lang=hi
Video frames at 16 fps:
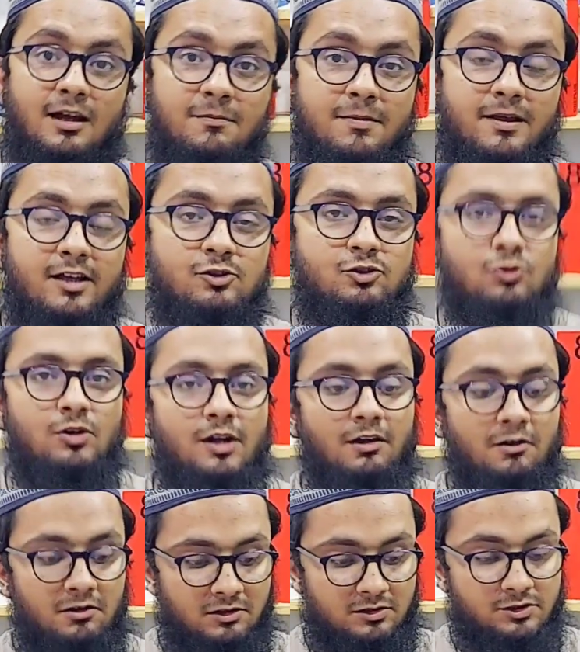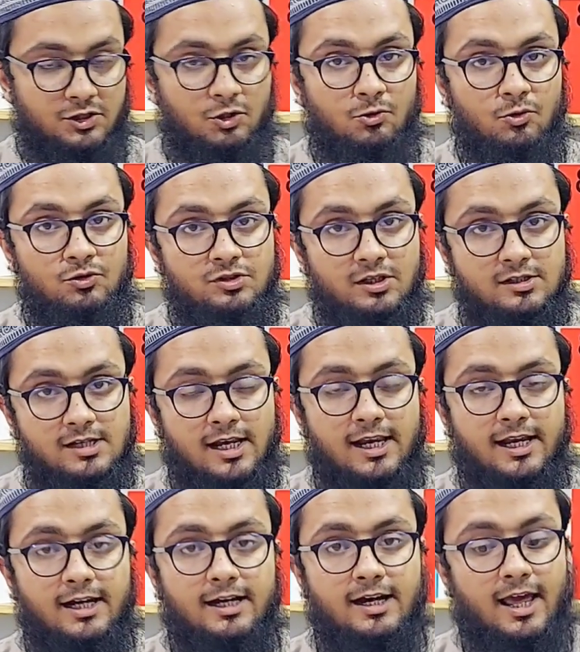सब है जो है जियो से
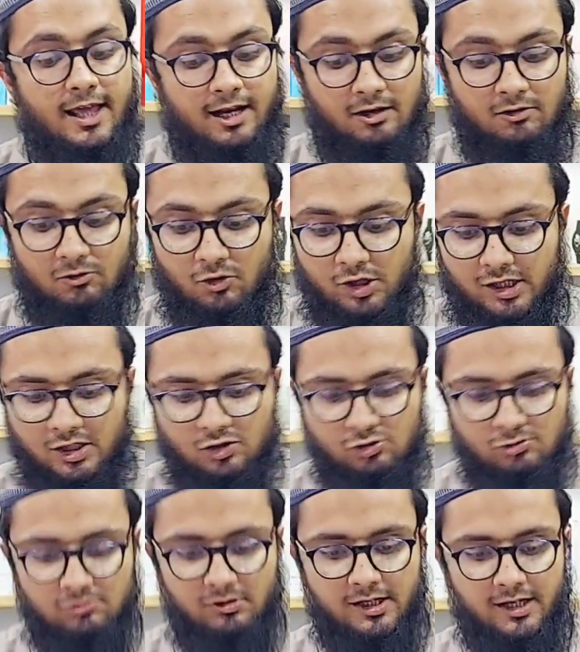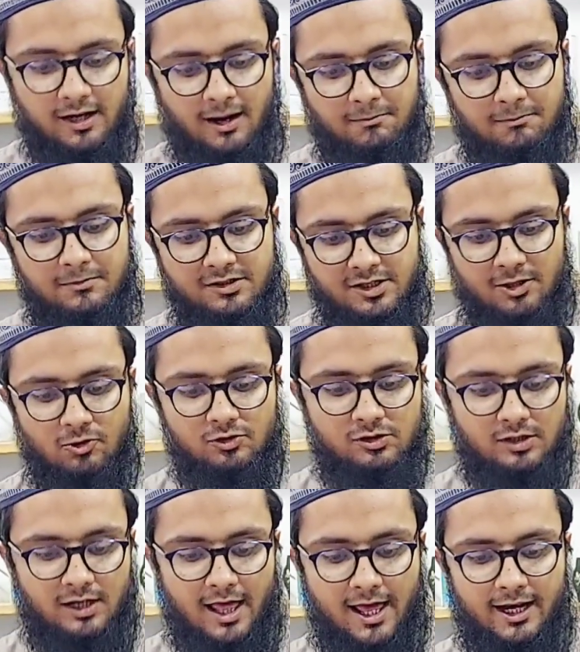चलेगा डायरेक्ट कोई इशू नहीं है आप जियो
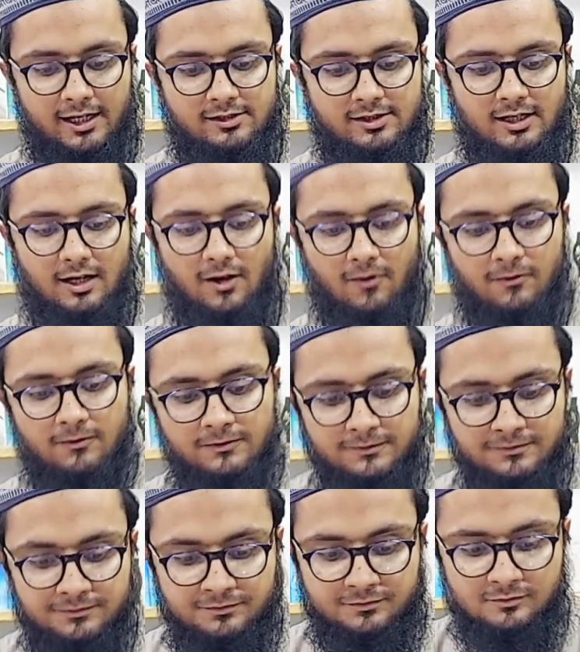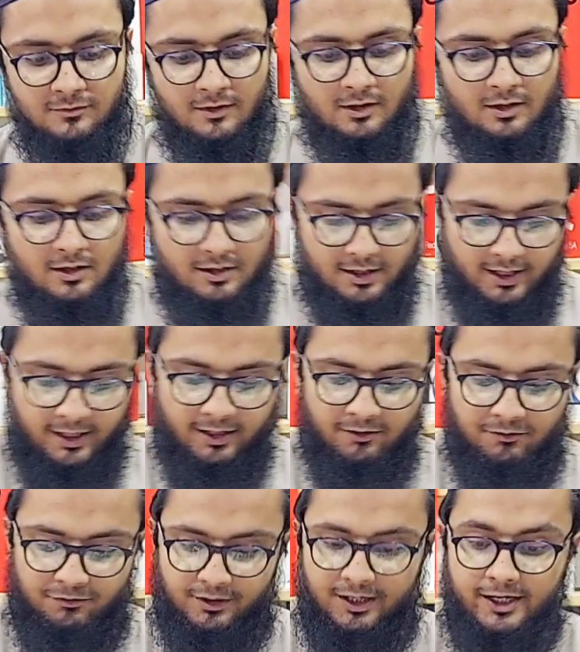से डायरेक्ट चलाओ ठीक
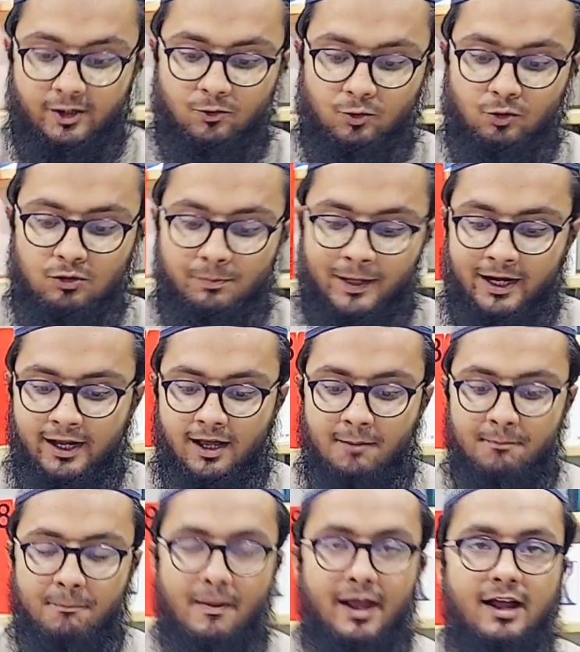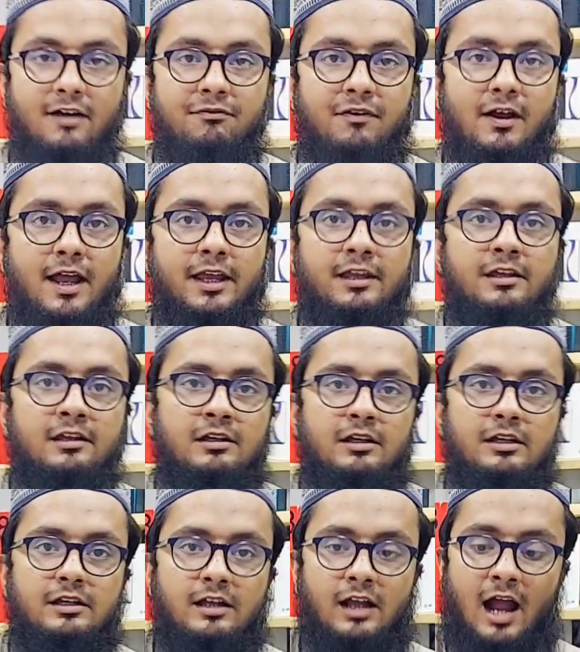है फिर ये कूल पैड का मेगा फाई
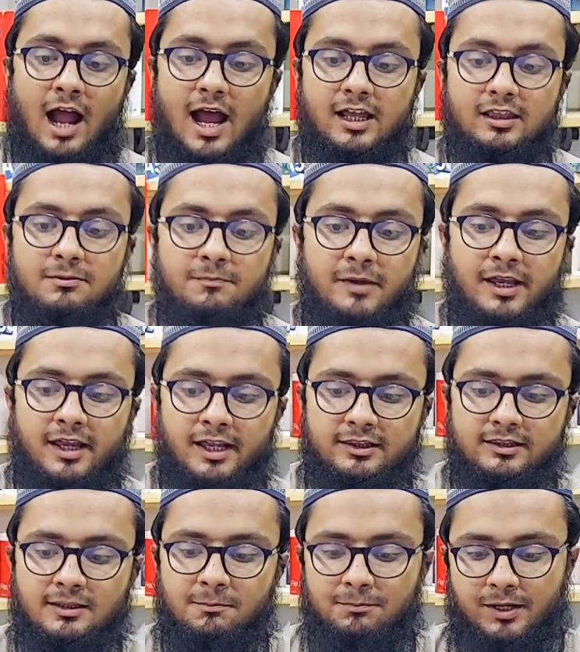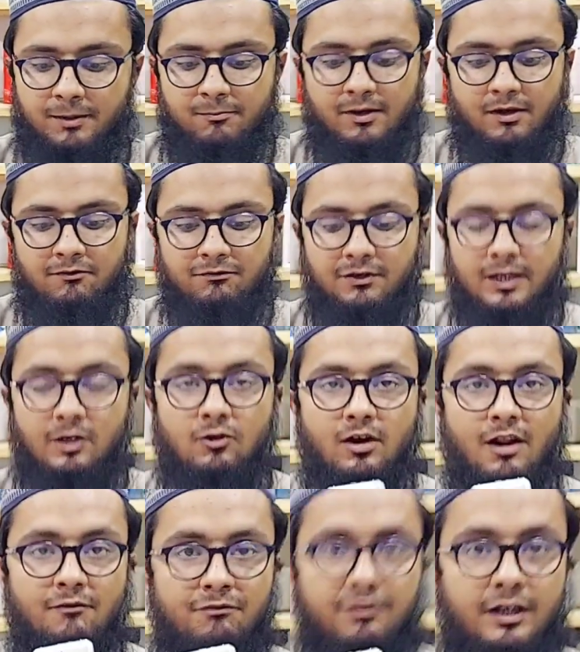हाथ में एकदम प्रीमियम फील हो
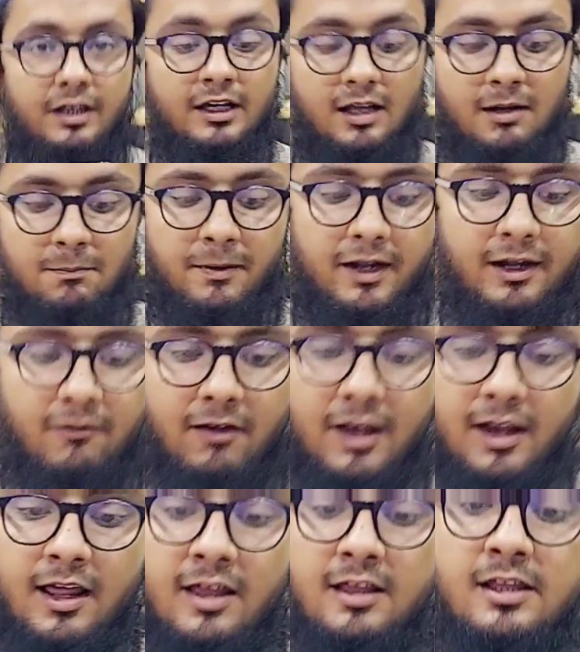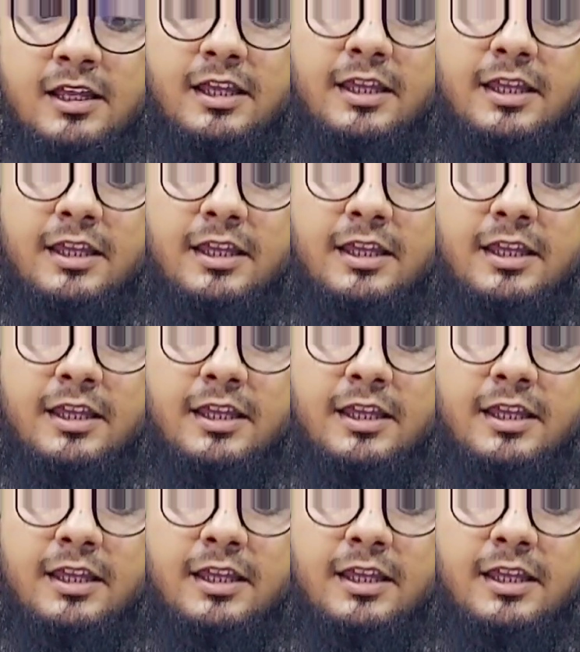रहा है फिंगरप्रिंट वाला